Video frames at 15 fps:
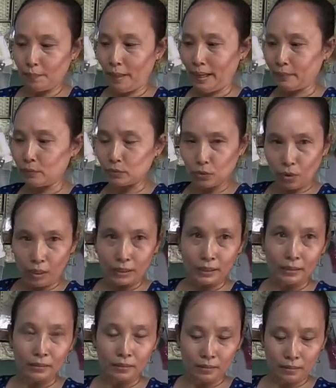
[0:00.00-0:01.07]
bạn của Toàn
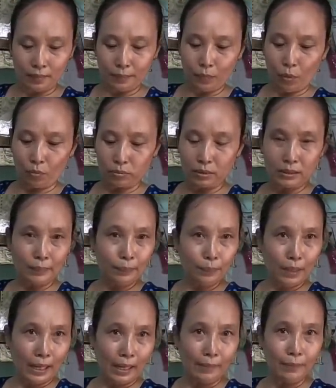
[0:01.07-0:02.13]
này, từ cấp một tới cấp
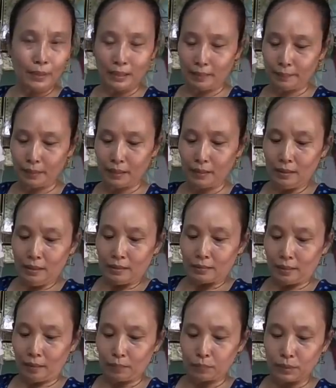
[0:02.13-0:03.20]
ba mà mà
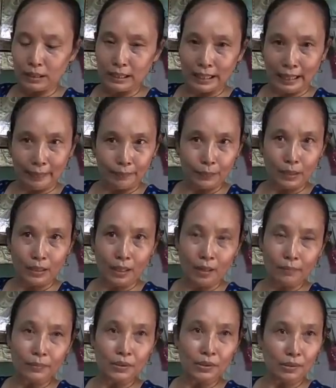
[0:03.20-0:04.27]
chồng đi làm mà
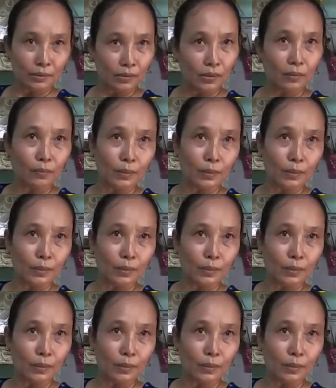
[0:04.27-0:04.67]
không về được,